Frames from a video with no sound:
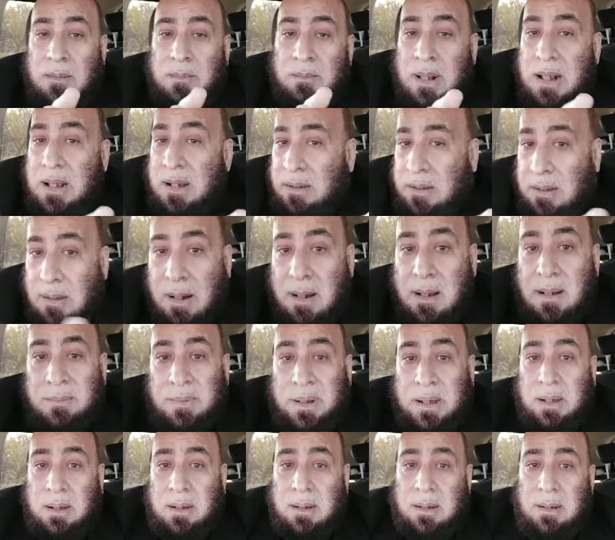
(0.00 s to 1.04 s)
مع
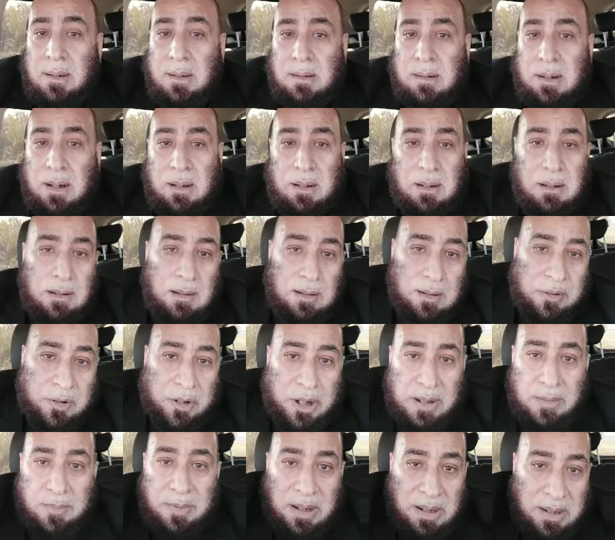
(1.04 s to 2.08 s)
احترامي
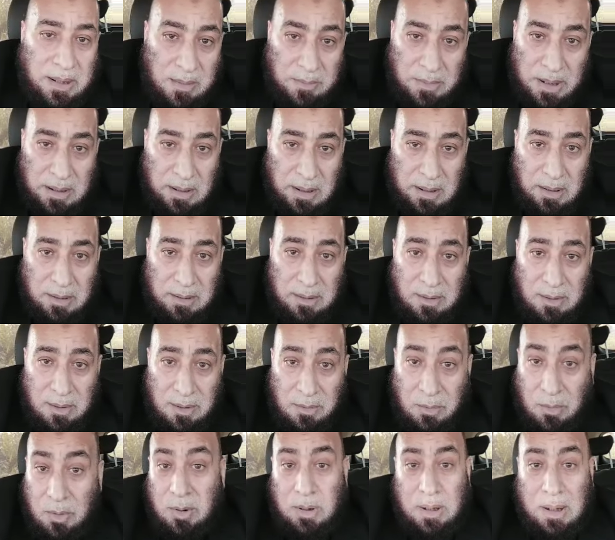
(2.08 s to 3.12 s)
للشعب اليمني
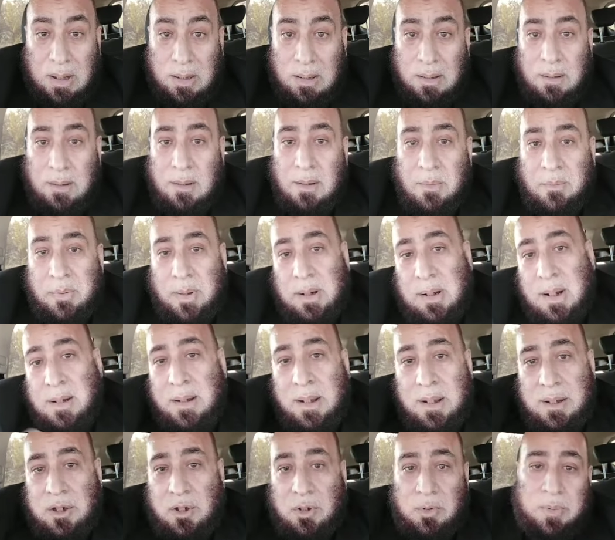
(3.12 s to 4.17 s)
كله فقد
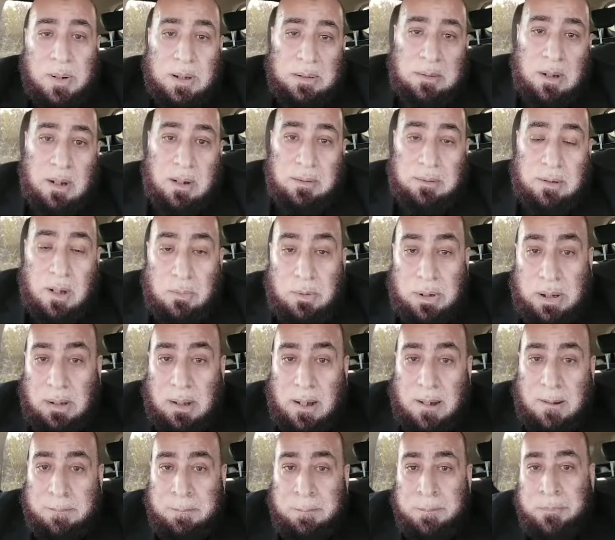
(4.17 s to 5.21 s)
عشت فترة
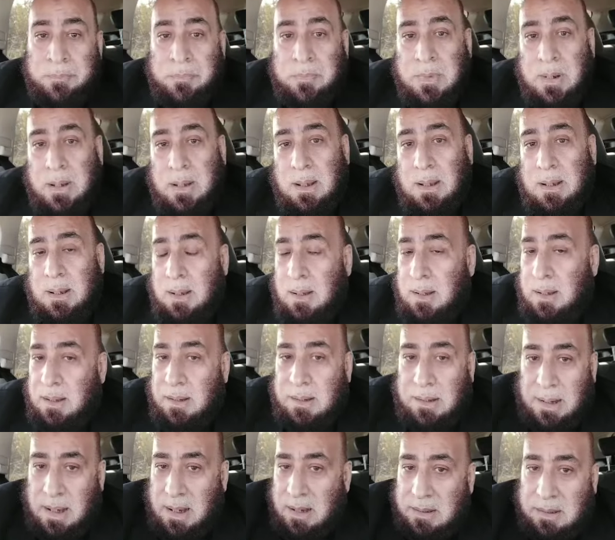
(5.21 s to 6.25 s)
طويلة آه،
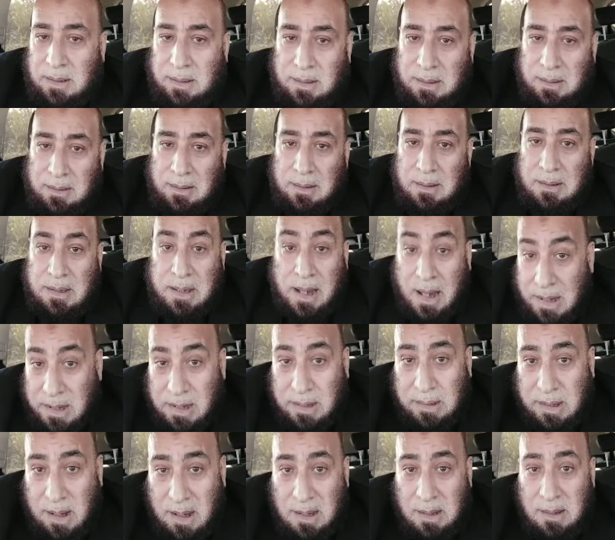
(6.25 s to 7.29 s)
يعني
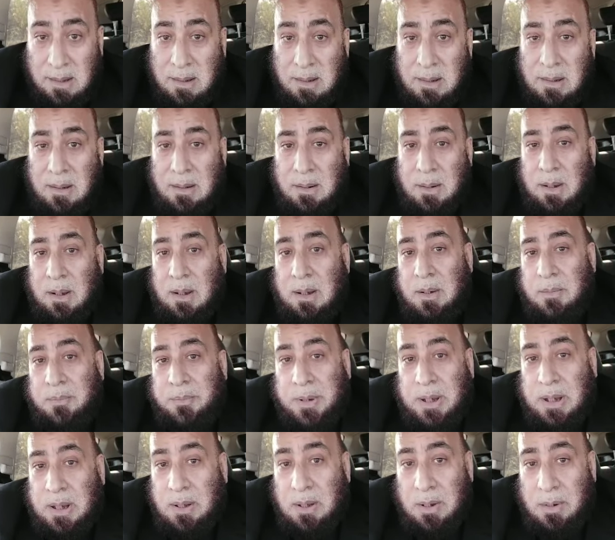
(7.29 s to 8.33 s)
سعيدة آه،
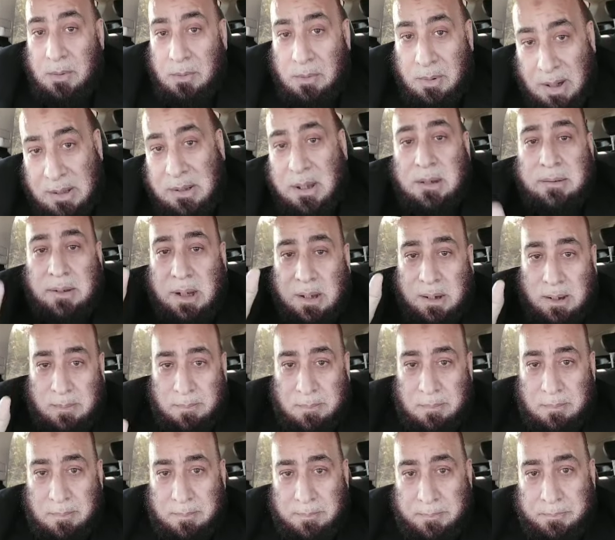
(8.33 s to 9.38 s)
في
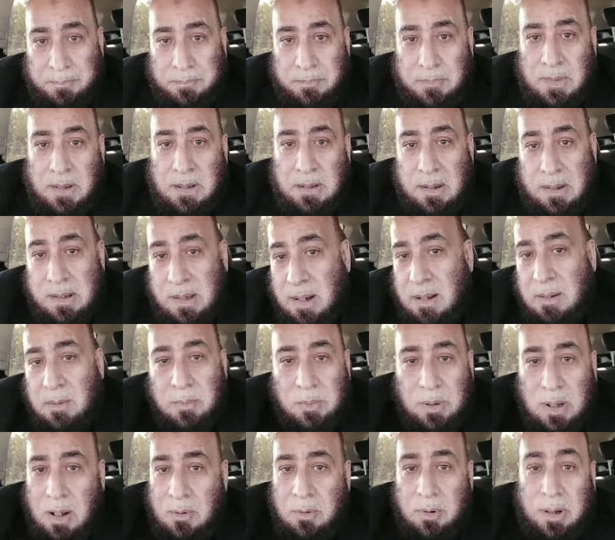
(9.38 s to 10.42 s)
وسطهم جزاهم
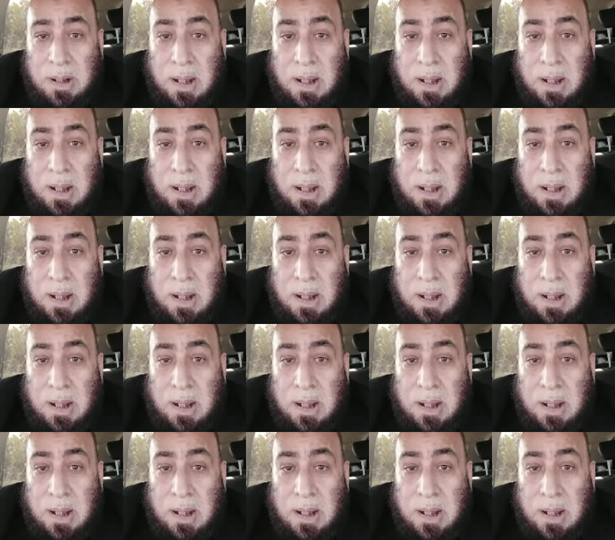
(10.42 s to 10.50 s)
الله